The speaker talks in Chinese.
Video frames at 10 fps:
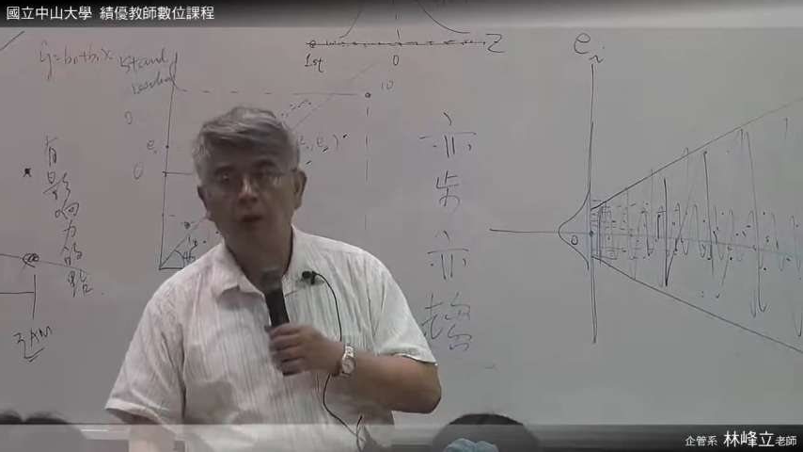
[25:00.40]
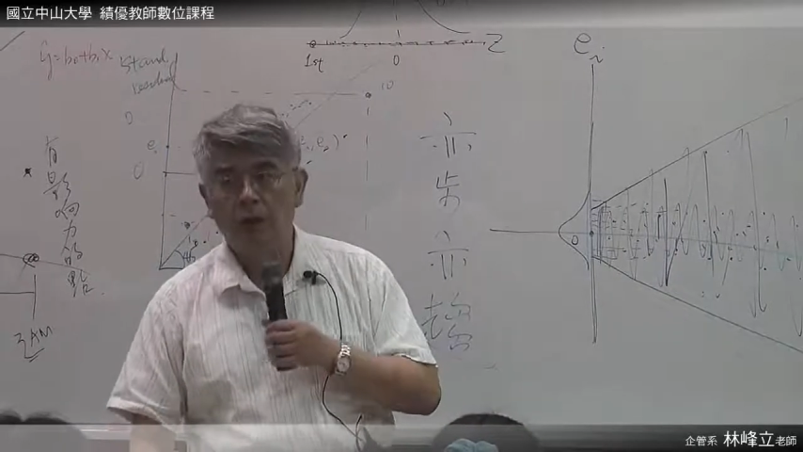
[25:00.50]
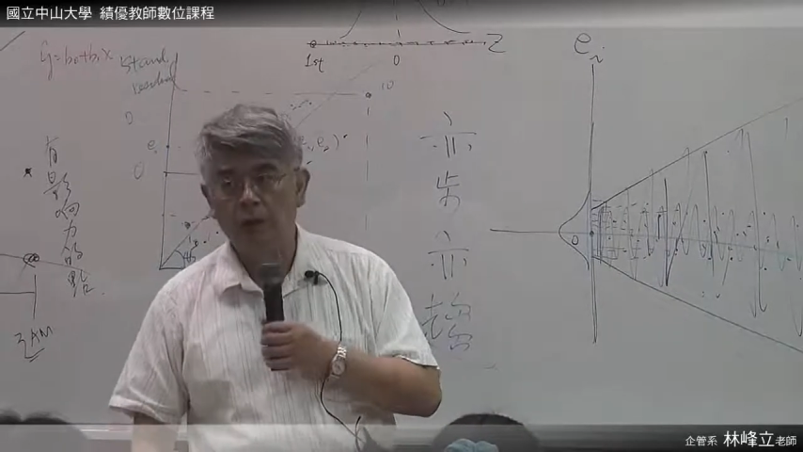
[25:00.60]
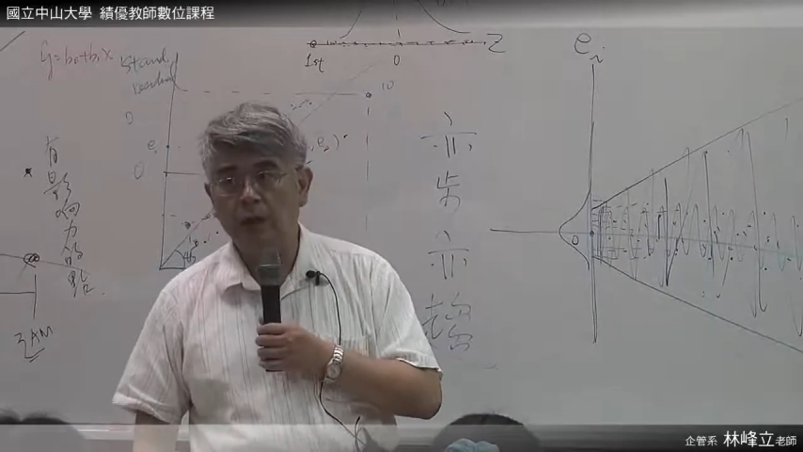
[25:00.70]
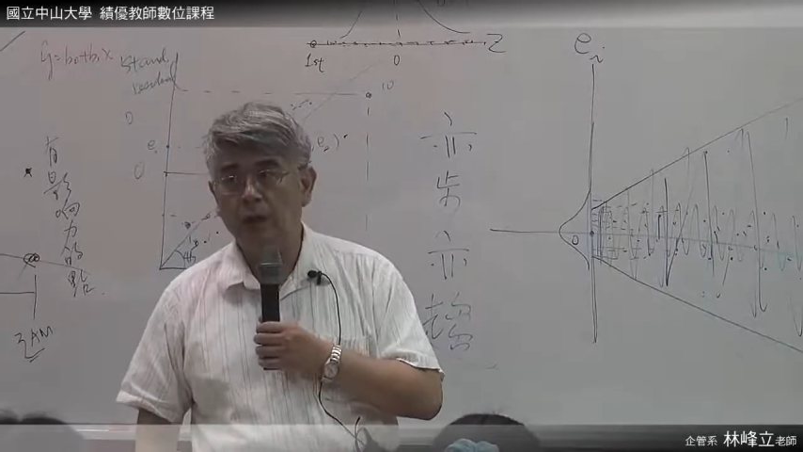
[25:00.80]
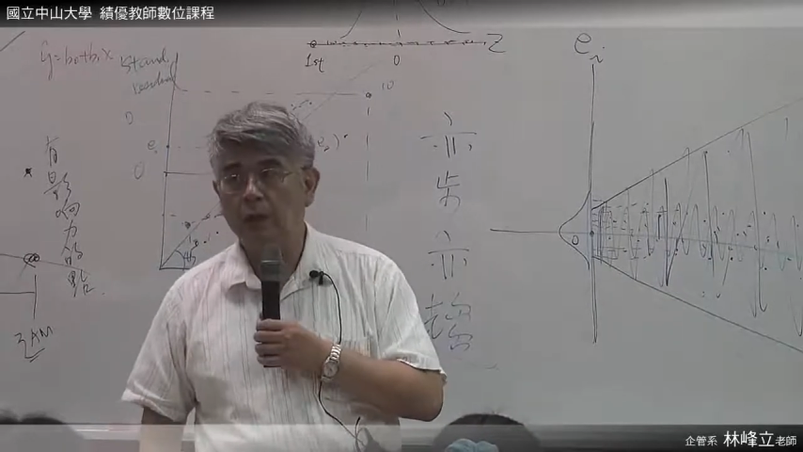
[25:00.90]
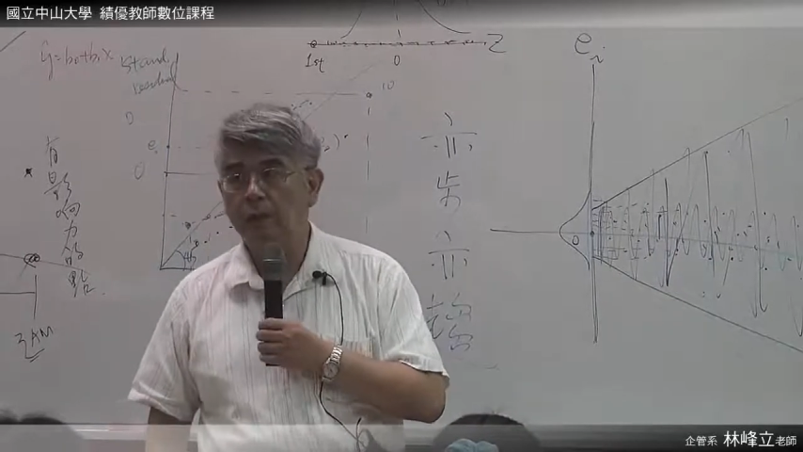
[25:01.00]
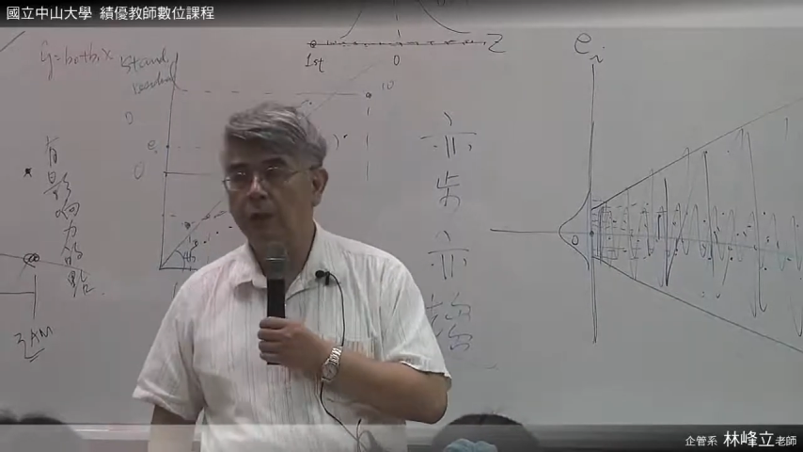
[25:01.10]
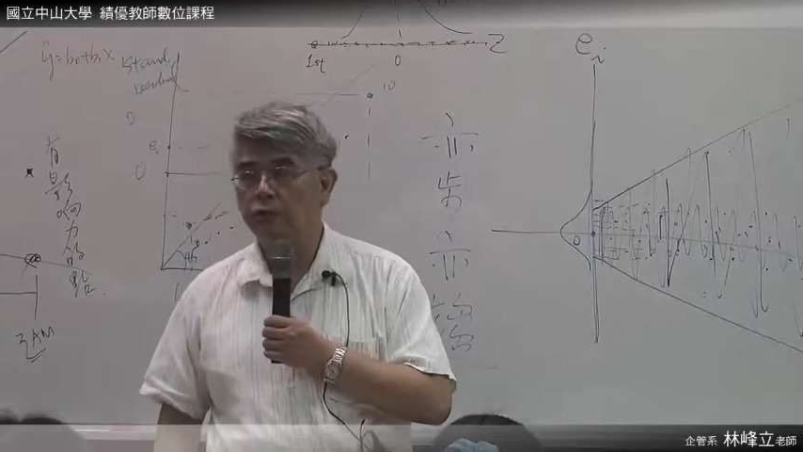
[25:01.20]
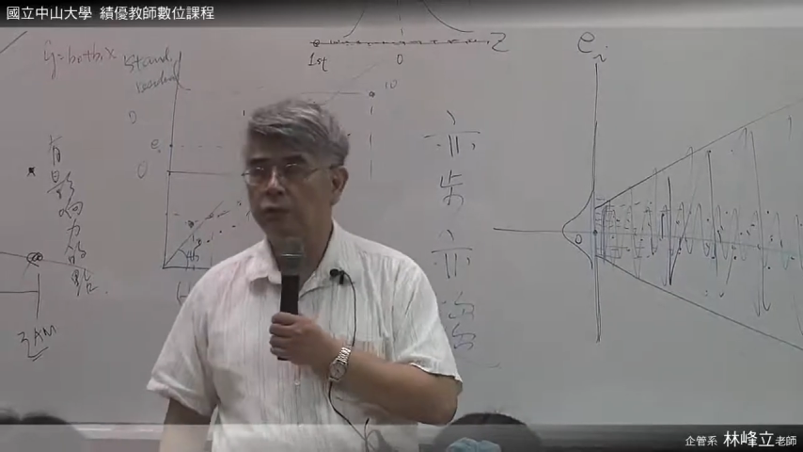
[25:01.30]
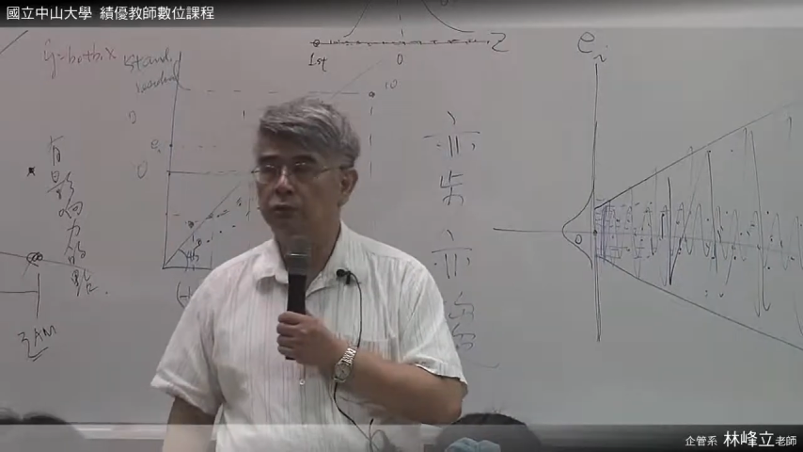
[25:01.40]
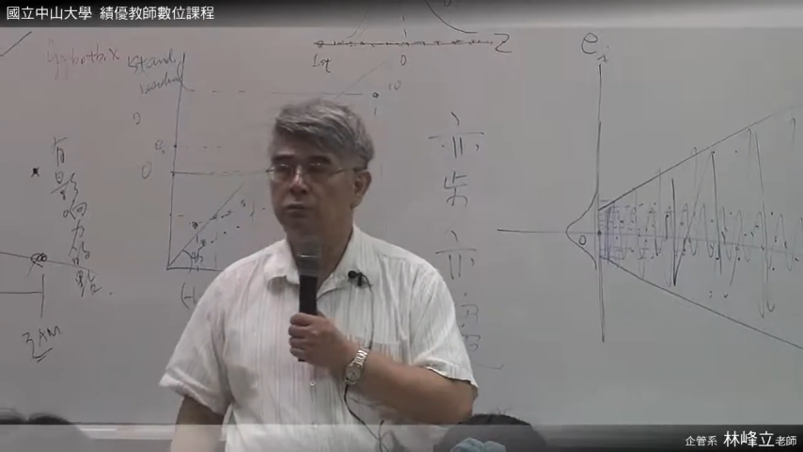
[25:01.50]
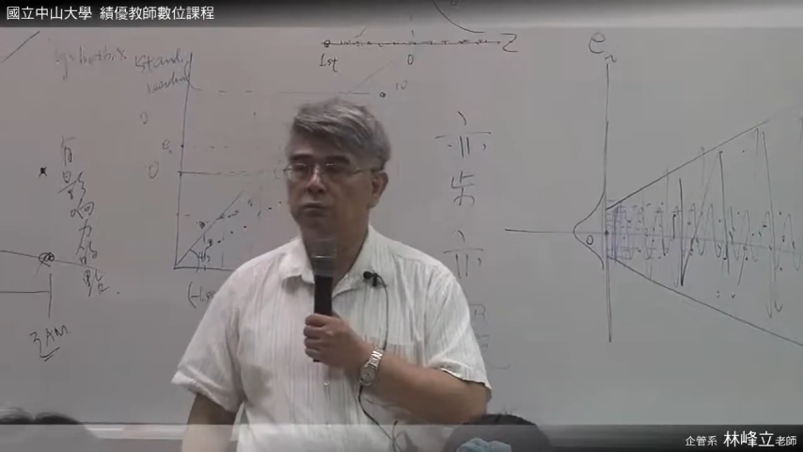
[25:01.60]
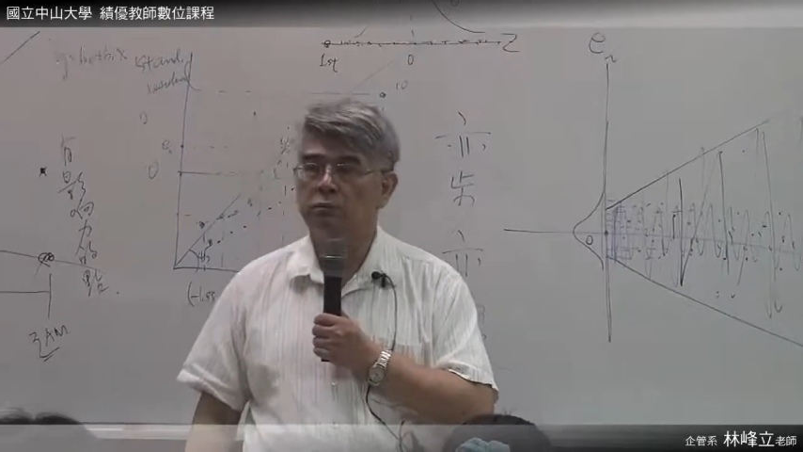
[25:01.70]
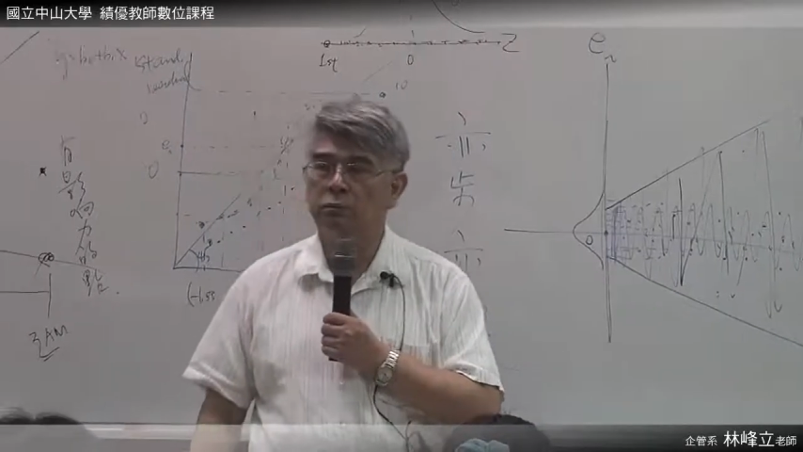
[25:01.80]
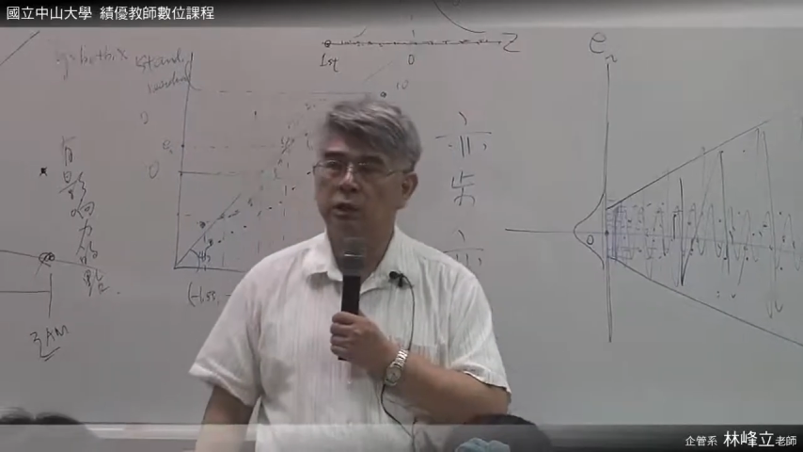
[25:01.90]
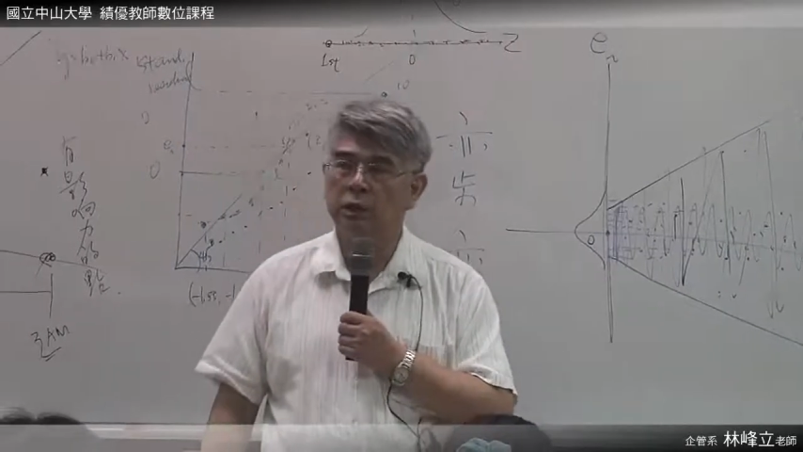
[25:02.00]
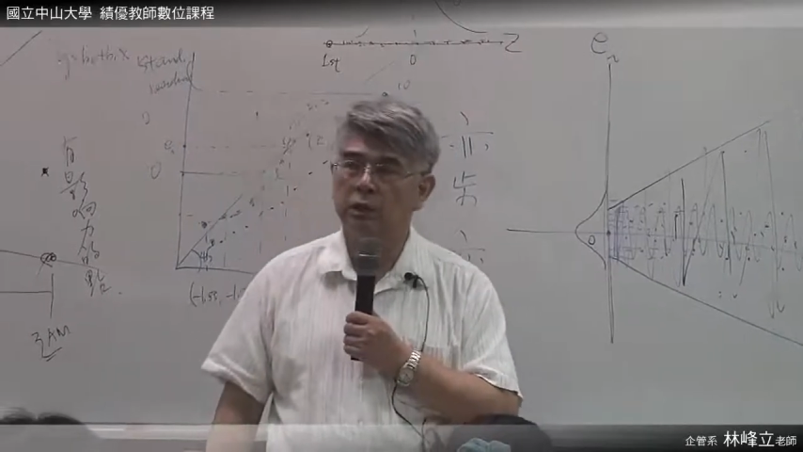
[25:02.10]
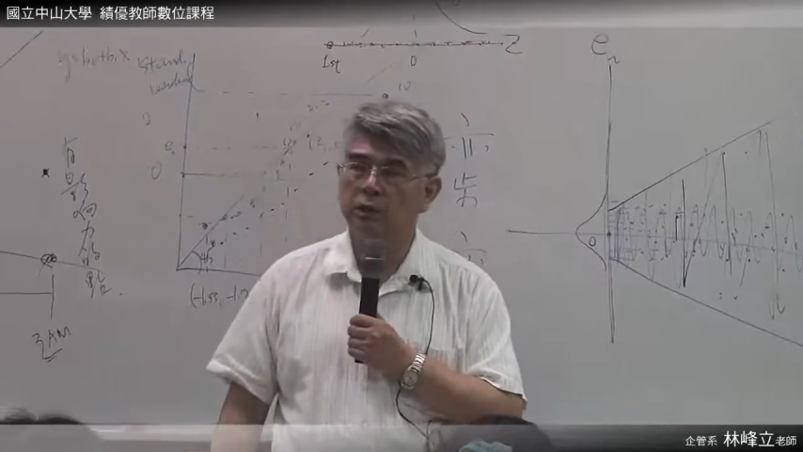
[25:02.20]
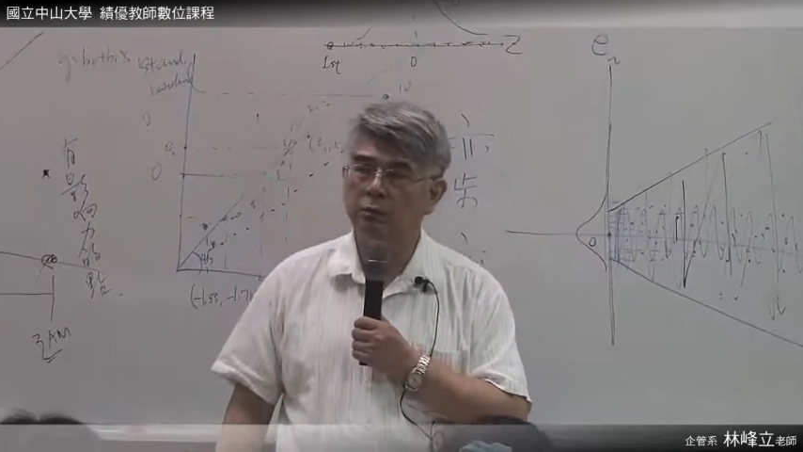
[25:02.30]
影响力的标准，
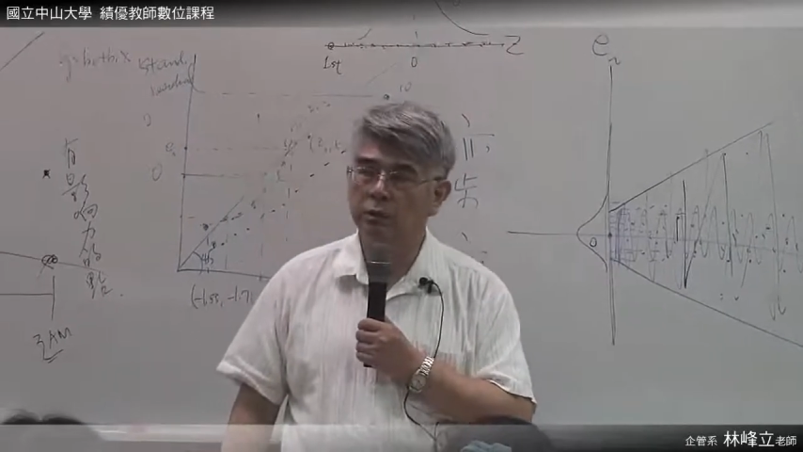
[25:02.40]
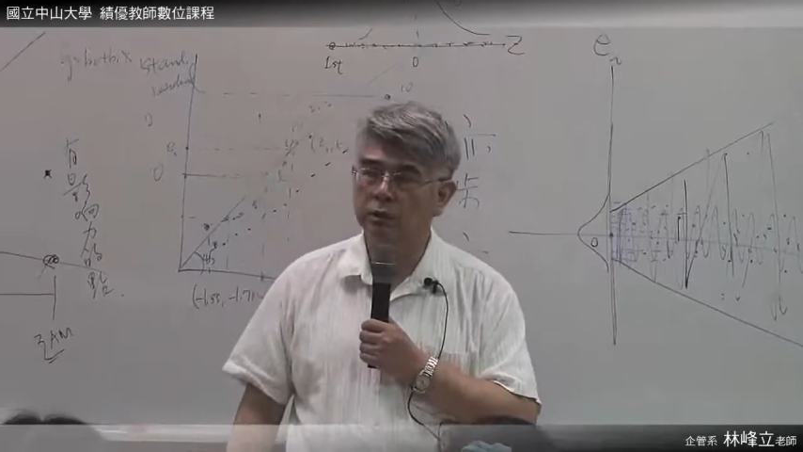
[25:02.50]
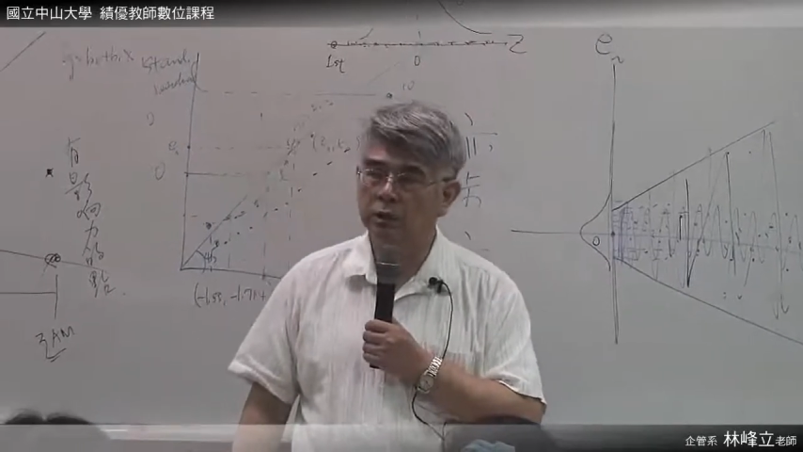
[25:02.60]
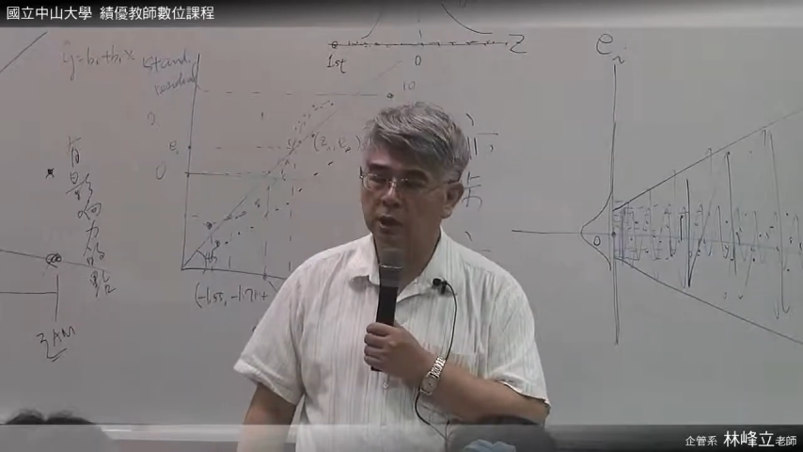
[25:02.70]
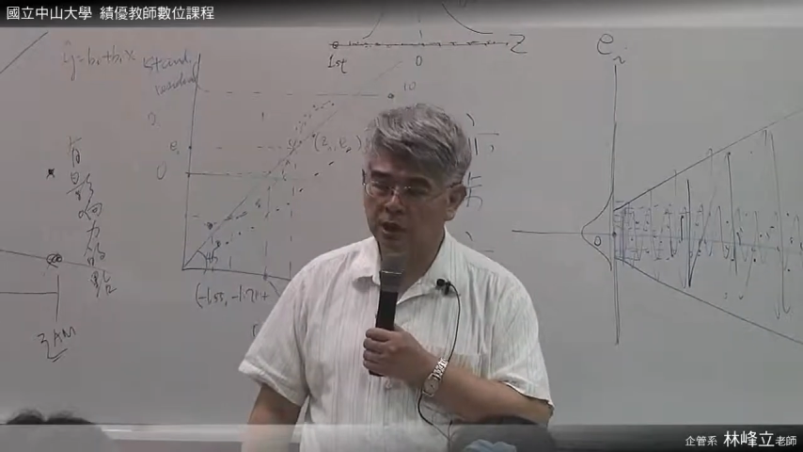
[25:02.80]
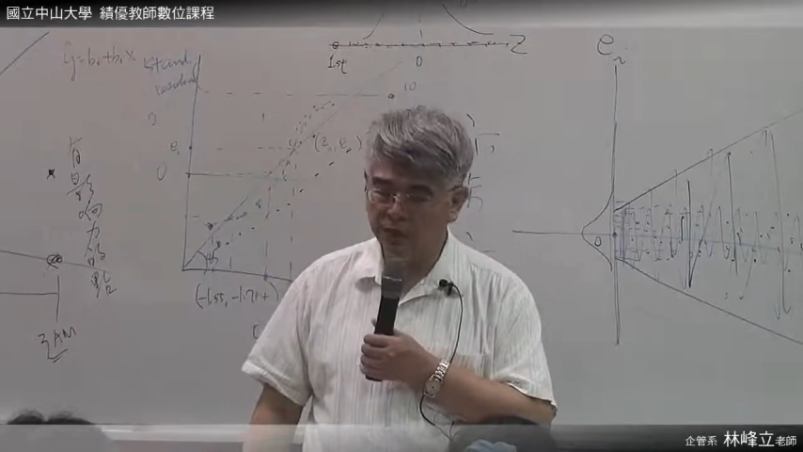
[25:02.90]
它的英文名字叫